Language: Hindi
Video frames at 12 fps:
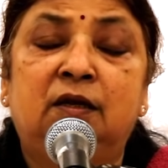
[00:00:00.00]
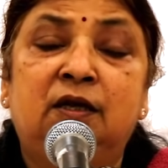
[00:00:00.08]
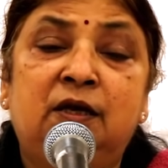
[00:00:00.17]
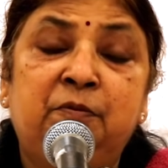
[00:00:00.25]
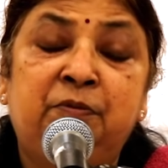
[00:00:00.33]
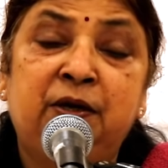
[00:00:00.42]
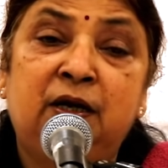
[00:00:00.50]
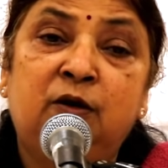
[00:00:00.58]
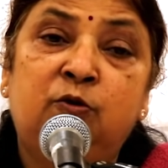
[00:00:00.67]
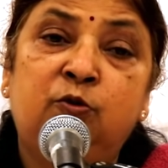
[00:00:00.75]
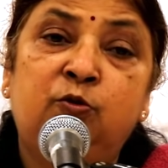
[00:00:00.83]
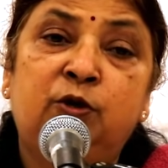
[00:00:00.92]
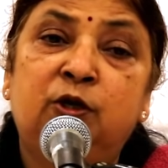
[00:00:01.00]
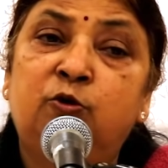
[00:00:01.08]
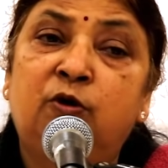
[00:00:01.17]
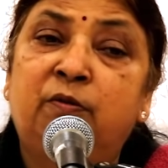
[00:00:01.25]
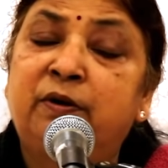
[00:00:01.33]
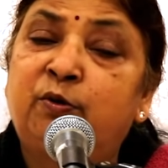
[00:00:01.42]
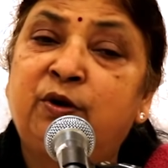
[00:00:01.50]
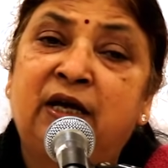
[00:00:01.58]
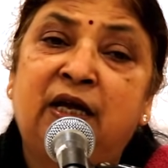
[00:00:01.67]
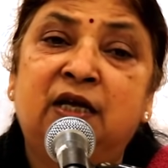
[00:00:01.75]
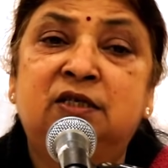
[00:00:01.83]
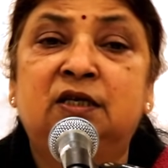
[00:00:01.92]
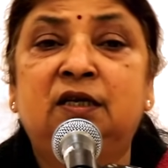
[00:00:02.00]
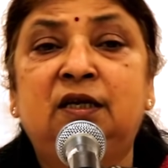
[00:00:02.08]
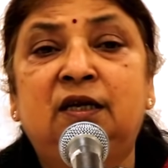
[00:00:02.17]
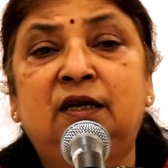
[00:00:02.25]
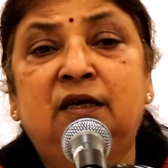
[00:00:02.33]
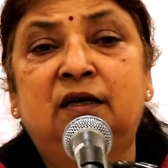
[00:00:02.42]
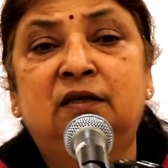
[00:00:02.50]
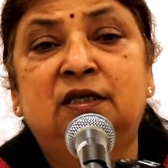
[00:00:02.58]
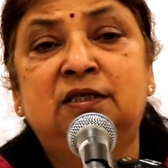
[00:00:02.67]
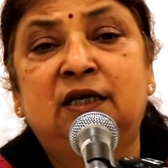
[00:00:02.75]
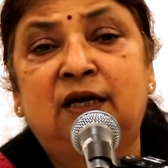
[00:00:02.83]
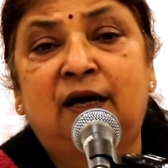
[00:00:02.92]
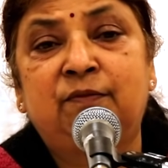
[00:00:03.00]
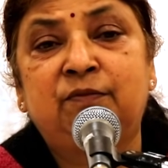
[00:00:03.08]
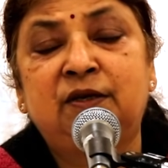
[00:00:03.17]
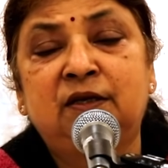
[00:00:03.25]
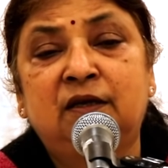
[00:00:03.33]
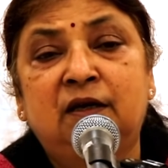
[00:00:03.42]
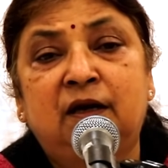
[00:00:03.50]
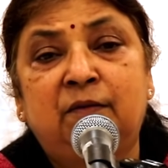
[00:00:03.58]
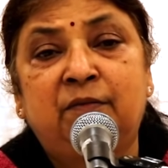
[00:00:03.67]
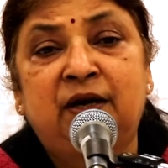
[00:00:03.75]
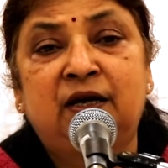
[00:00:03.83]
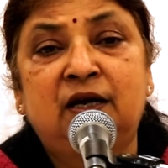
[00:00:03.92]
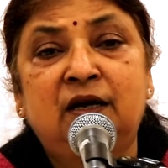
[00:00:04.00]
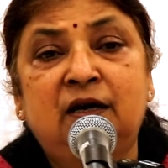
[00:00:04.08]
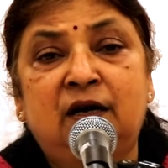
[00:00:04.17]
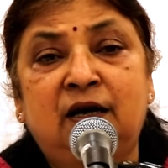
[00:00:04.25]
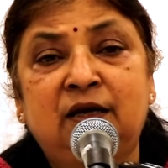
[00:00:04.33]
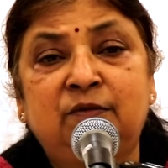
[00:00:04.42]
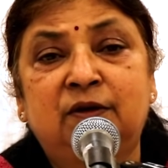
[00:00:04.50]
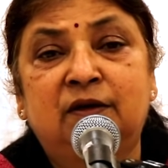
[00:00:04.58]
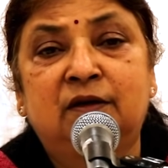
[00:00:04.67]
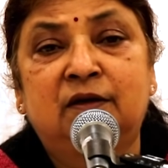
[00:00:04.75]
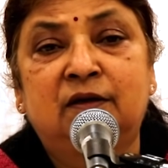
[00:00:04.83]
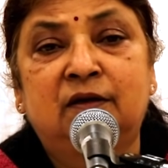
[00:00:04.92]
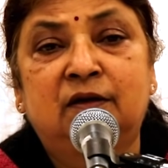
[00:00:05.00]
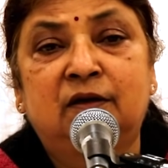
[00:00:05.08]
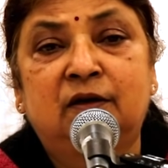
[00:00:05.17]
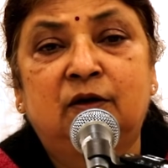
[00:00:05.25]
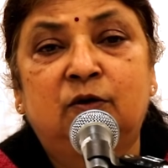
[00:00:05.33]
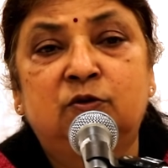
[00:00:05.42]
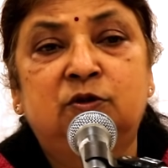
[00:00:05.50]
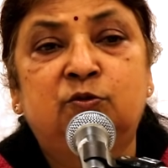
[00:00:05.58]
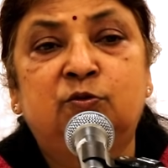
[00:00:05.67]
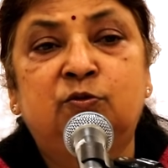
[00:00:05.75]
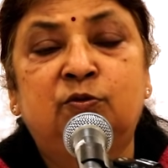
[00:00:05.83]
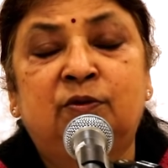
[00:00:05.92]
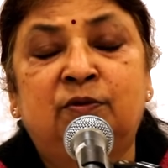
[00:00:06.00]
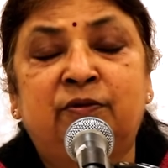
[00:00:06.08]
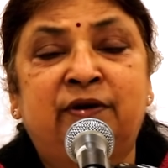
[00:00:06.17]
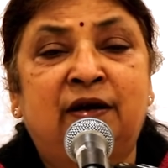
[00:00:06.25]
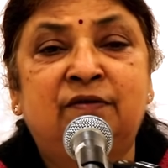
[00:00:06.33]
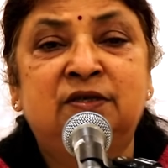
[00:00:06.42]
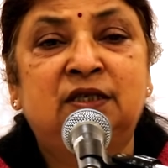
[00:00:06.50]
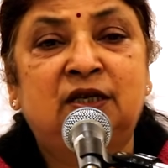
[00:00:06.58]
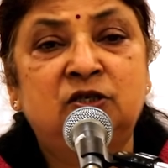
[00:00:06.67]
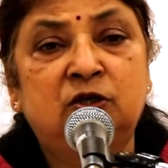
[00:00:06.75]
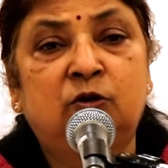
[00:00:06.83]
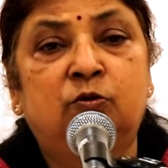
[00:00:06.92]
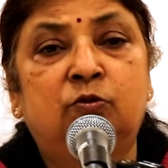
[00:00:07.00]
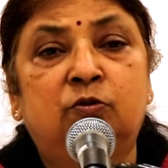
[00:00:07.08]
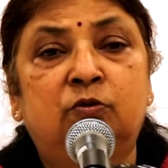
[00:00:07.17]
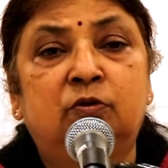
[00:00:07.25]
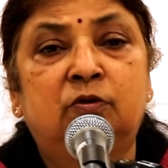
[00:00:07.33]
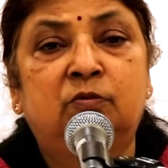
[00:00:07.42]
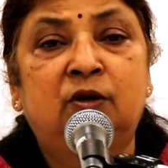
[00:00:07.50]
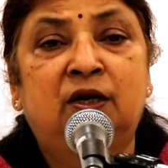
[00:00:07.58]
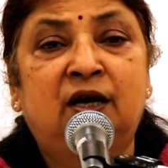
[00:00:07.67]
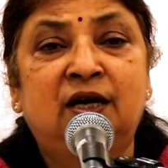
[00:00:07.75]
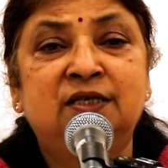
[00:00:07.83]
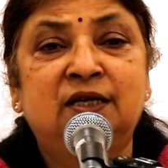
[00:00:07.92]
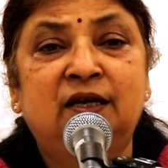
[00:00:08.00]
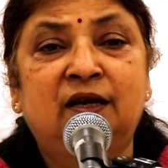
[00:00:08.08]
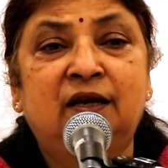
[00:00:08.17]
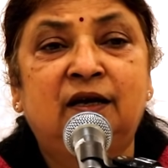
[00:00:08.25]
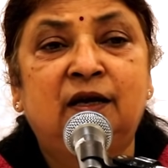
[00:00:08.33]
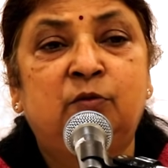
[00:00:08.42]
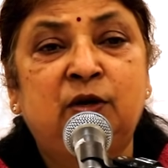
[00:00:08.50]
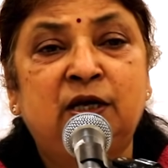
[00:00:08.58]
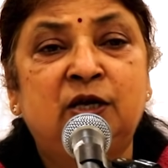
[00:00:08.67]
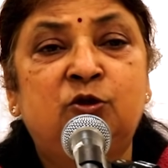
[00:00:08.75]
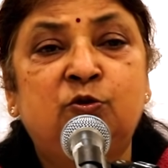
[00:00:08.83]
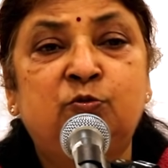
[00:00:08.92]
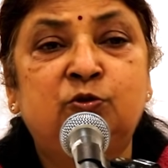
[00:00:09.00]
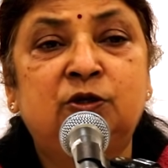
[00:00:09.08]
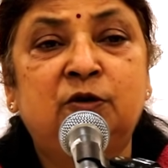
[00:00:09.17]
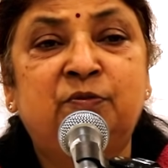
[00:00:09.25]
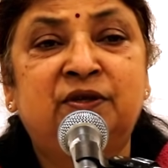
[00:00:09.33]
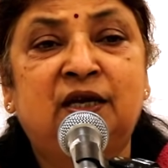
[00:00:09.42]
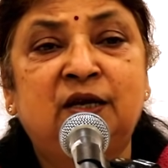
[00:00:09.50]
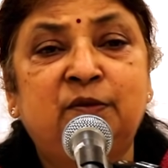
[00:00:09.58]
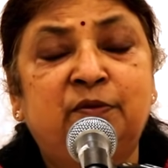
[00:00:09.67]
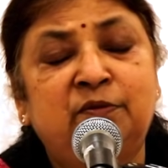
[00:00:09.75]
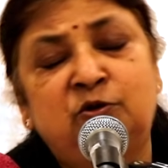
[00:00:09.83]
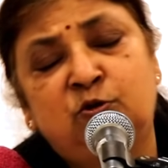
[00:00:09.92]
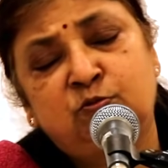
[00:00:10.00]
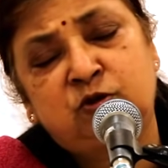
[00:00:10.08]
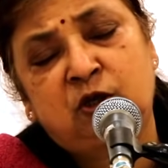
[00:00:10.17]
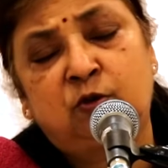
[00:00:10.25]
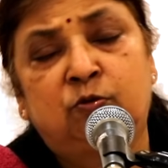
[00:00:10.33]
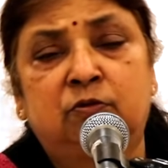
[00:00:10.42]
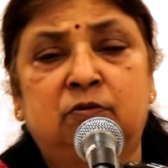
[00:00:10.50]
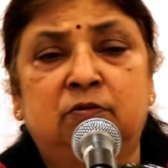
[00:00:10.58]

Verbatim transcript: देखिए बिना गुरु के तो हमारे कोई डायरेक्शन ही नहीं है जैसे एक आदमी बैठा ना गाड़ी में ड्राइवर से कहा चलो कहाँ जाना है बोले ये तो मुझे पता नहीं पर तुम चलो